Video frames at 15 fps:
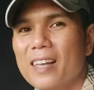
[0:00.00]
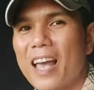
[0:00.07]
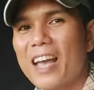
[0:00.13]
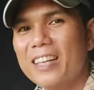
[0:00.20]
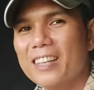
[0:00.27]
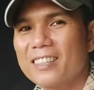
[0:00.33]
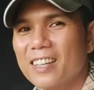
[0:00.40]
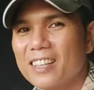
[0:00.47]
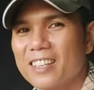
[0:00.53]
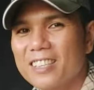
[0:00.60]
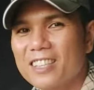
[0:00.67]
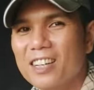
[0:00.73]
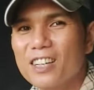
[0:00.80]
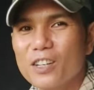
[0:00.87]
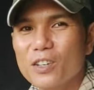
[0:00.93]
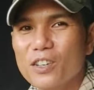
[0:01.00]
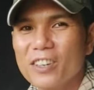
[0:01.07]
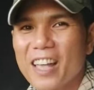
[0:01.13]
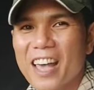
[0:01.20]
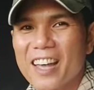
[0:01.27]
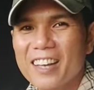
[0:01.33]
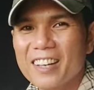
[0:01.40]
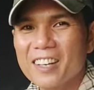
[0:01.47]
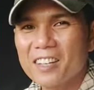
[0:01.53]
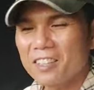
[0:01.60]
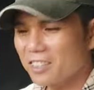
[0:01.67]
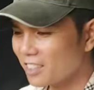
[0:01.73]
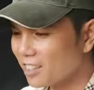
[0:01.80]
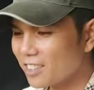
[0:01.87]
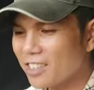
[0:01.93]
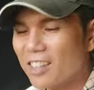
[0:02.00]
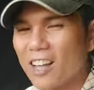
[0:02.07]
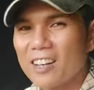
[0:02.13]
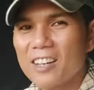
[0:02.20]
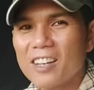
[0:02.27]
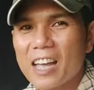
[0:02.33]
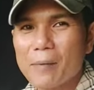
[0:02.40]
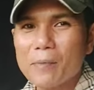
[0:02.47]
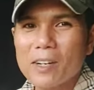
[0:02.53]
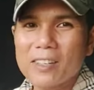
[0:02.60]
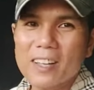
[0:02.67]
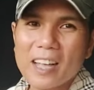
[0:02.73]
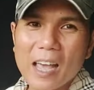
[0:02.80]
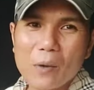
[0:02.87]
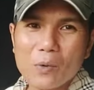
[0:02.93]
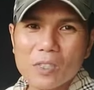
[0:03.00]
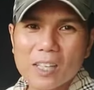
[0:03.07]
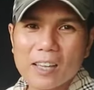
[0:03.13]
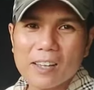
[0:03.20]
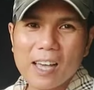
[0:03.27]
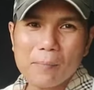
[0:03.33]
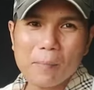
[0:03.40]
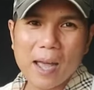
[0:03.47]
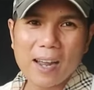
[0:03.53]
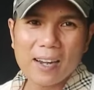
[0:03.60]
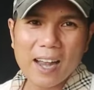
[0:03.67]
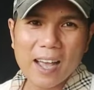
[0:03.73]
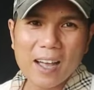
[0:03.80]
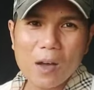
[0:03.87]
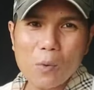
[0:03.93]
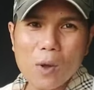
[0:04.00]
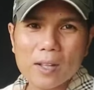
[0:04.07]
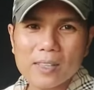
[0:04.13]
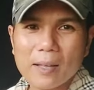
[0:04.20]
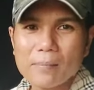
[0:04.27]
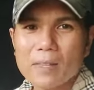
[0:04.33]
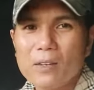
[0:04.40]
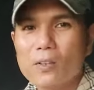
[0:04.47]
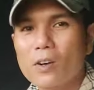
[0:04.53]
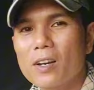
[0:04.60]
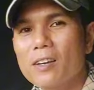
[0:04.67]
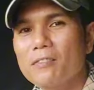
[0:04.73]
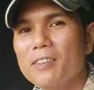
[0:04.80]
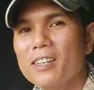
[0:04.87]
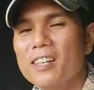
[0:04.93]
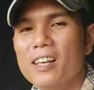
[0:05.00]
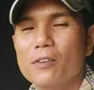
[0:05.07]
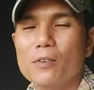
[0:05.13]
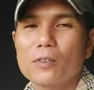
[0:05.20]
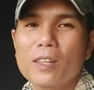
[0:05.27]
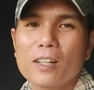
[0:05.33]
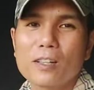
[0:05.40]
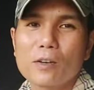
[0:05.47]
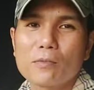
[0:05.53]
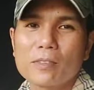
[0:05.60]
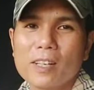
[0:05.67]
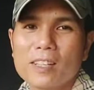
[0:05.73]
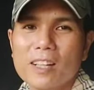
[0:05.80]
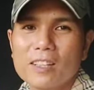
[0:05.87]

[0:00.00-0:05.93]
ai nhanh tay thì sở hữu thôi nha trên tinh thần được cảm ơn tất cả quý chị các bạn đã có quan tâm theo dõi đến video của thanh tùng thì